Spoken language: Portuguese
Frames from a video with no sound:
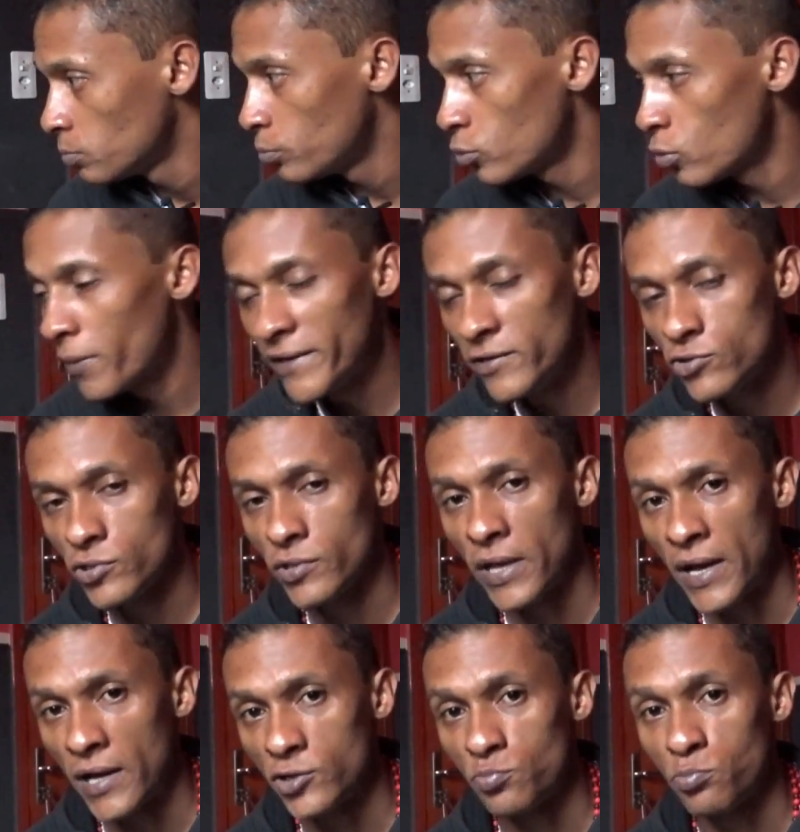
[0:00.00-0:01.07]
por uma
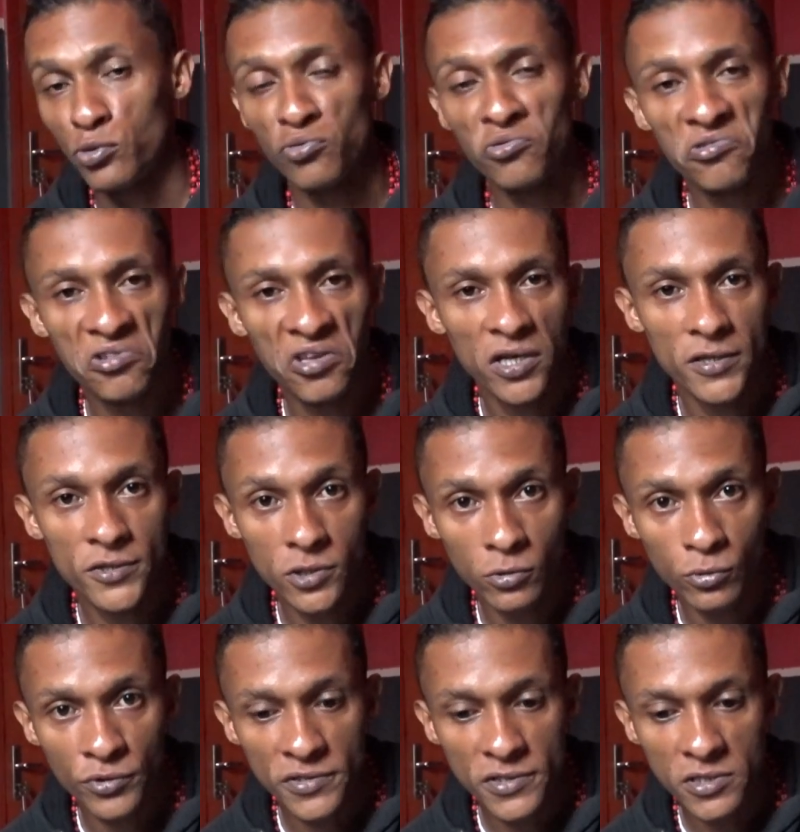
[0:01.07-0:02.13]
entidade, por um ser de
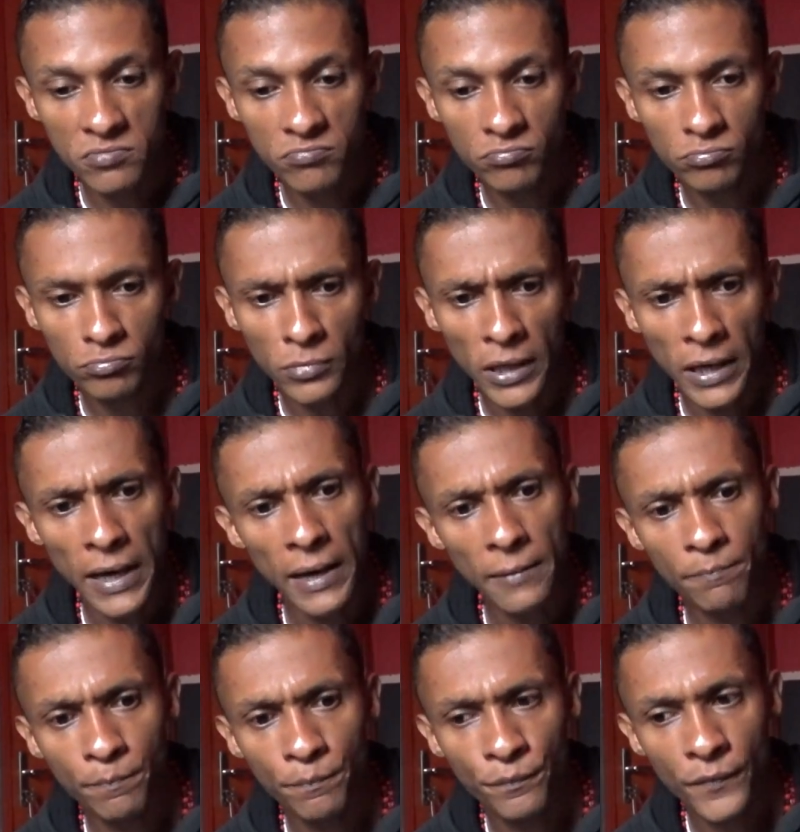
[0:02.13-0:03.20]
luz.
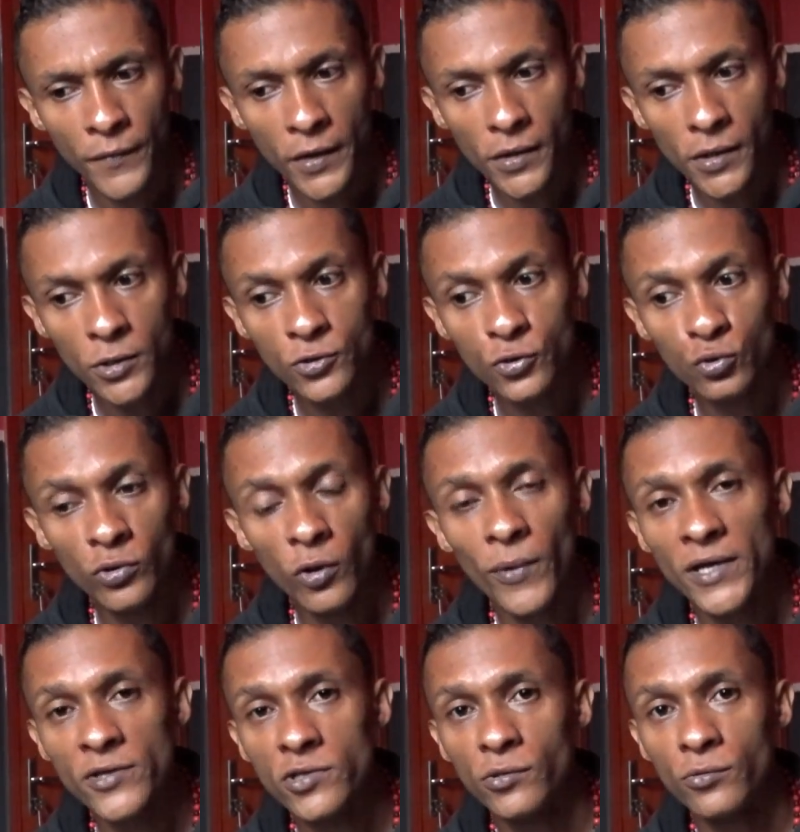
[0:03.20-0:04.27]
Ah, Exu não
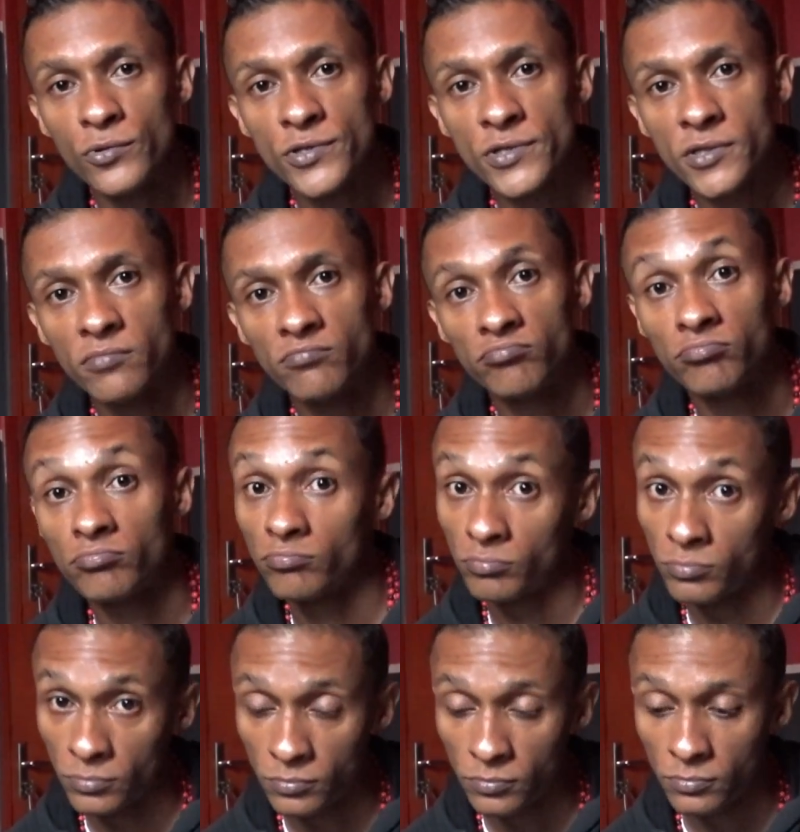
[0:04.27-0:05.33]
é de luz.
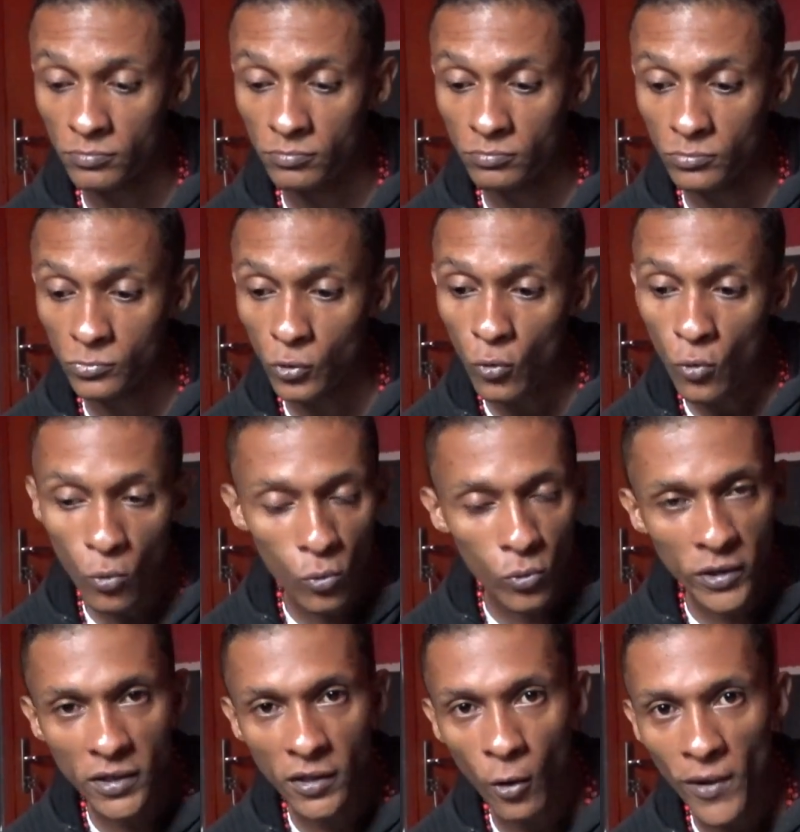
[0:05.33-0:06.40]
O
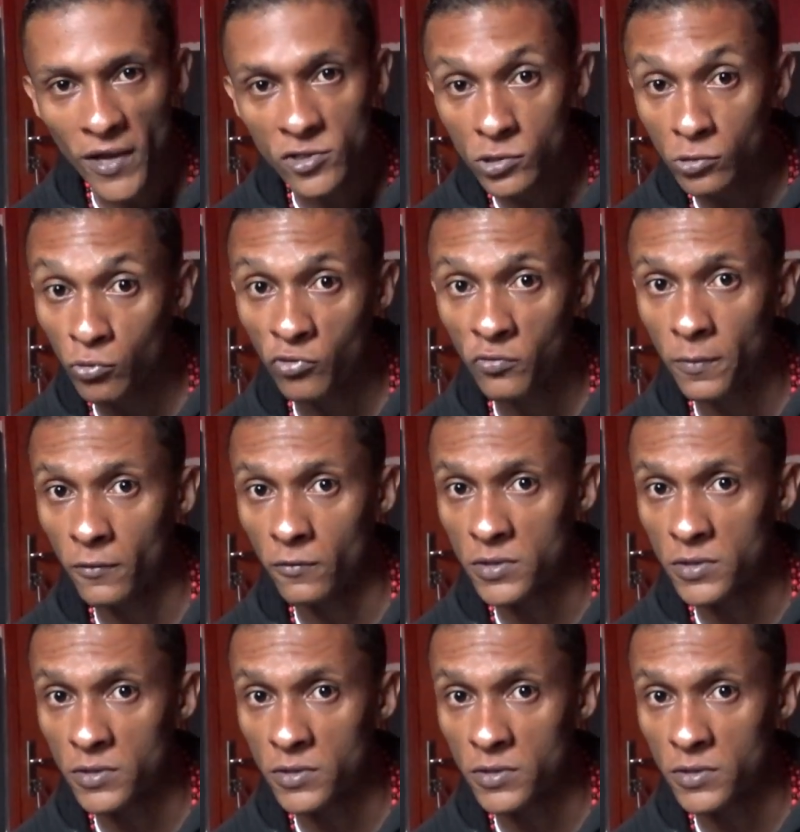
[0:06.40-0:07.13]
que não é de luz para